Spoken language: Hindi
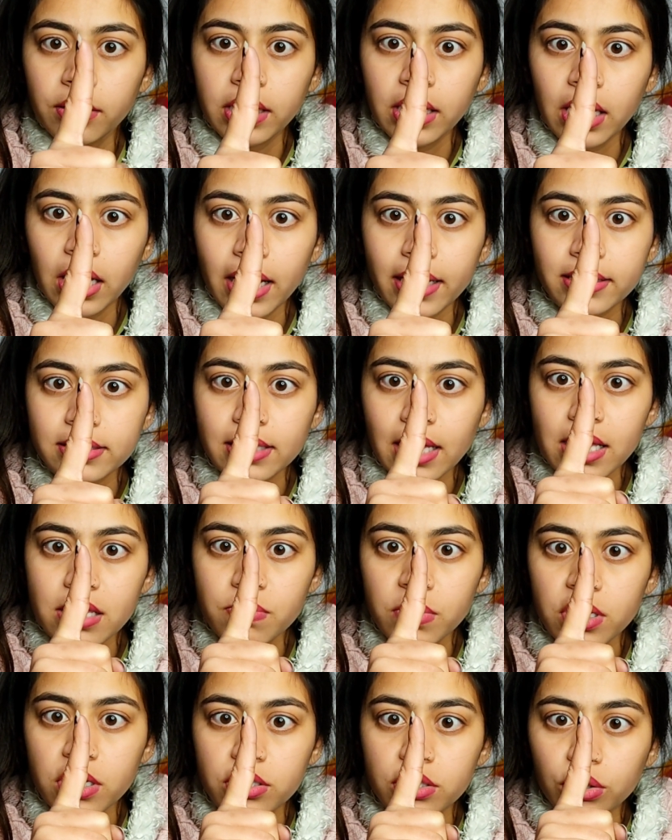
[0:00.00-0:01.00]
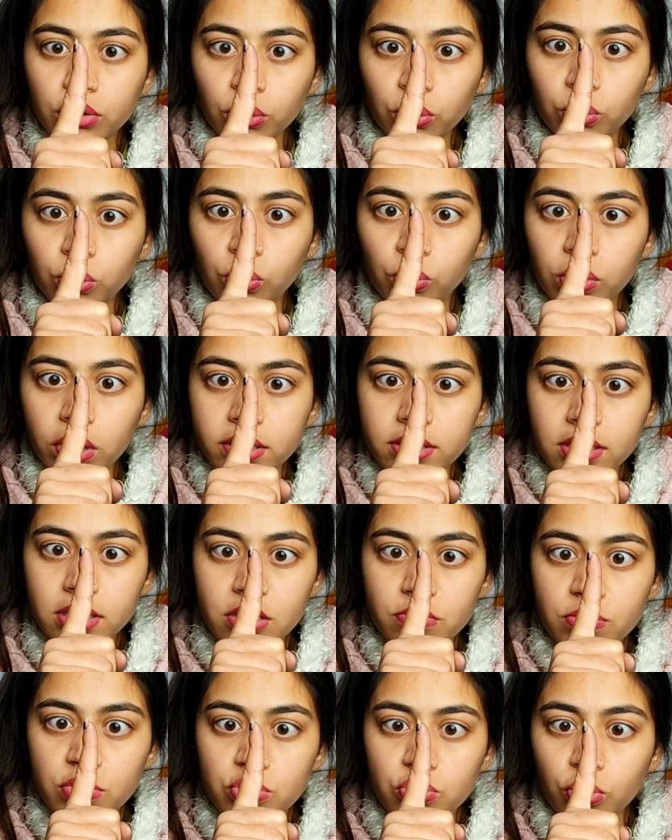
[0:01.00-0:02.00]
ये एक्सरसाइज भी कर सकते हो थोड़ा सा ना
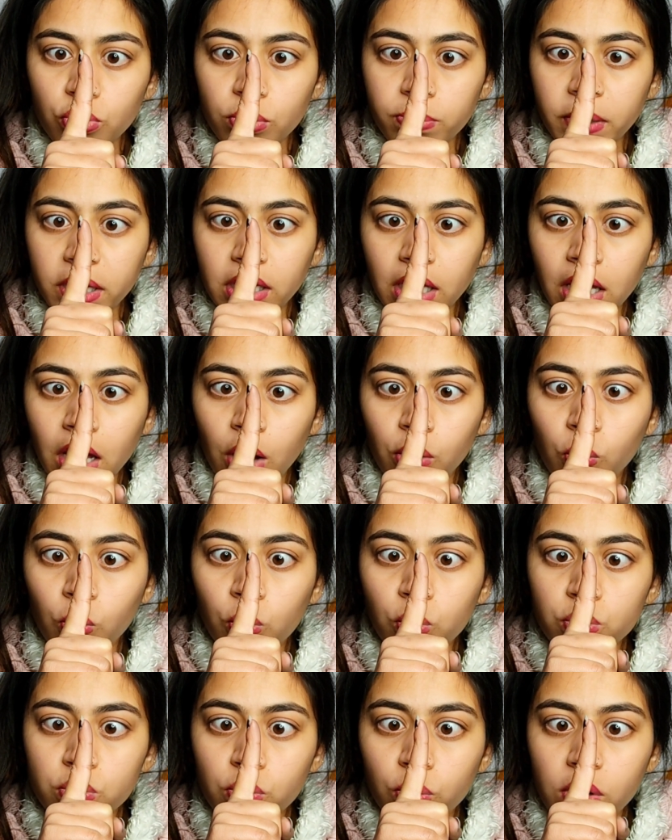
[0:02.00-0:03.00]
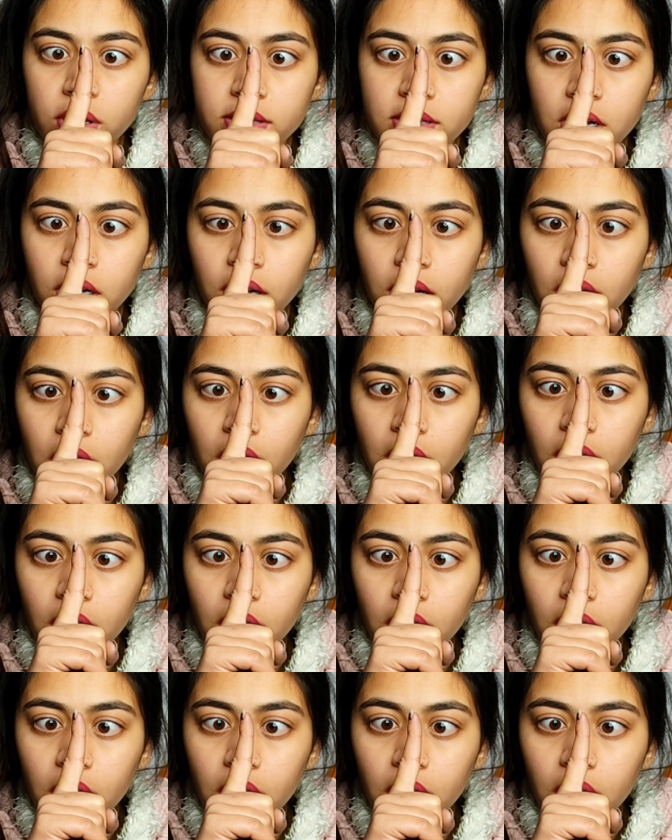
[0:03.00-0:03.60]
इसमें जोर पड़ता है आंखों को थोड़ा सा